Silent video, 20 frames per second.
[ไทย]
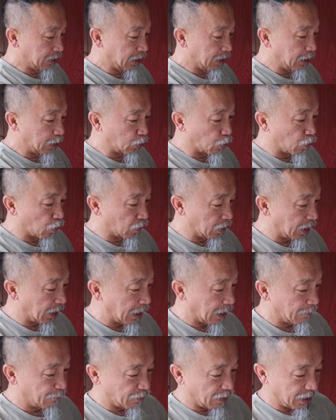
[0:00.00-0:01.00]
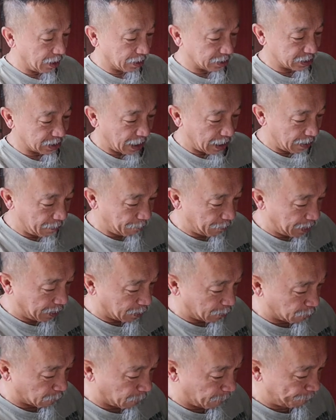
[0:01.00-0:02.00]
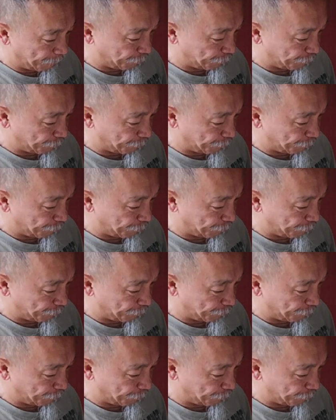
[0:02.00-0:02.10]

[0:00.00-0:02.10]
ชื่อถุงนะครับว่าสายแมว